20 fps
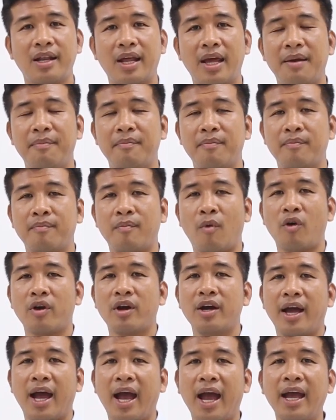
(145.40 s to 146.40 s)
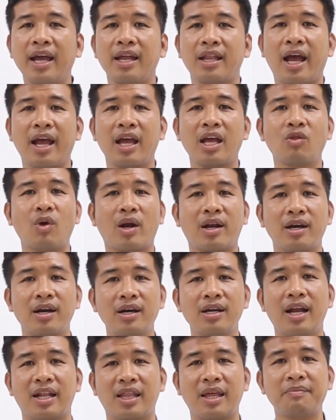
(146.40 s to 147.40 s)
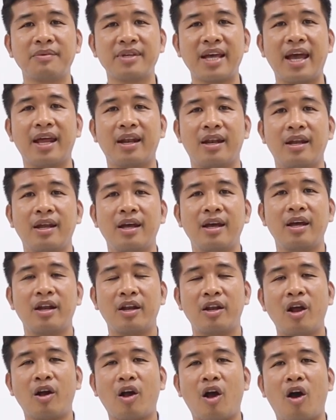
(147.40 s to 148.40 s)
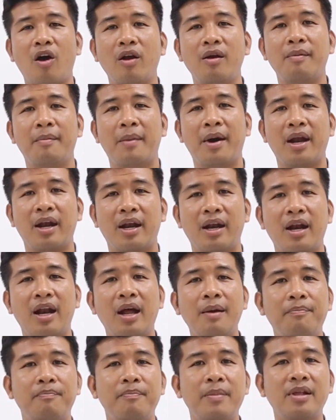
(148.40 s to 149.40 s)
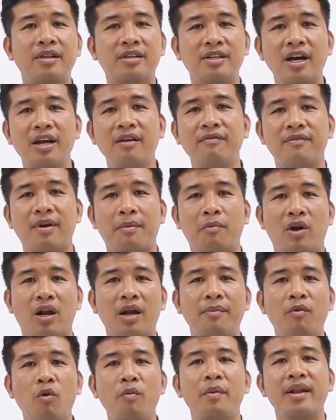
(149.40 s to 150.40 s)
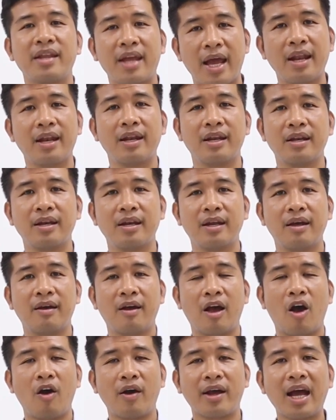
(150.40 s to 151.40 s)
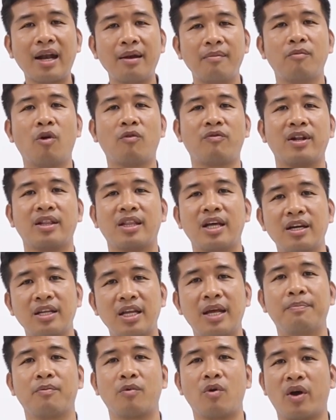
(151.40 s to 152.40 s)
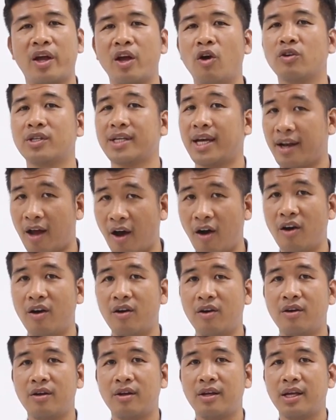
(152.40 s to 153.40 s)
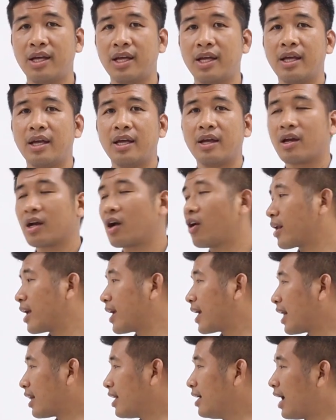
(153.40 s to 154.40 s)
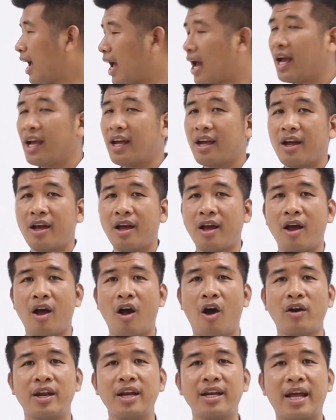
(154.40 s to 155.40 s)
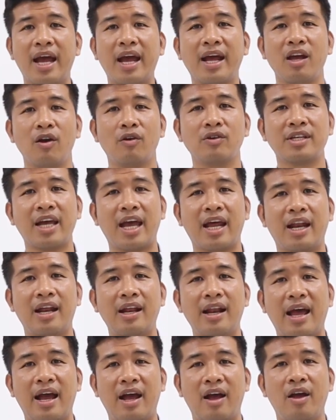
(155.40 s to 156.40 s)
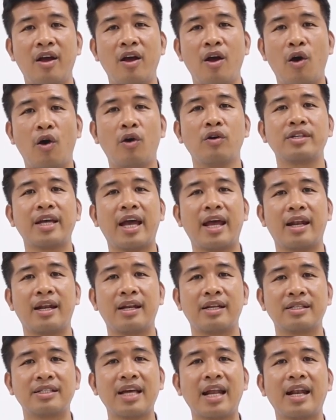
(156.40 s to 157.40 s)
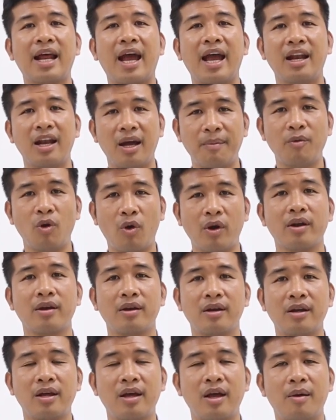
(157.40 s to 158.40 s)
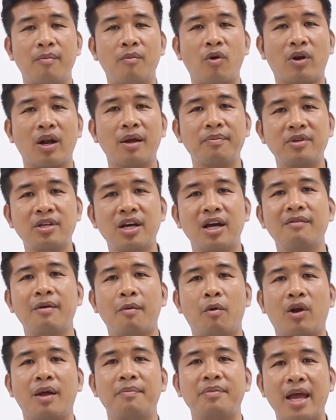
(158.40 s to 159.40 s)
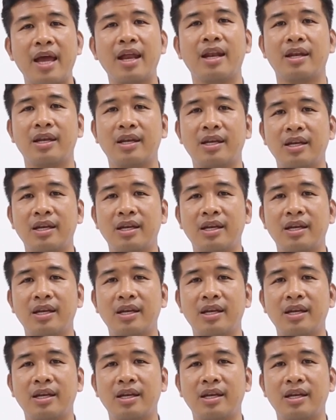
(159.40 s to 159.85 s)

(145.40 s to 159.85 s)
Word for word: thì mọi người hay thấy cái thuật ngữ là thép sàn nó có là một lớp bên dưới và một lớp mũng bên trên họ cắt một phần tư nhịp của cái ô sàn đó còn cái cách thứ hai họ thiết kế cái ô sàn đó là ô sàn sắp hai lớp luôn một lớp dưới và một lớp trên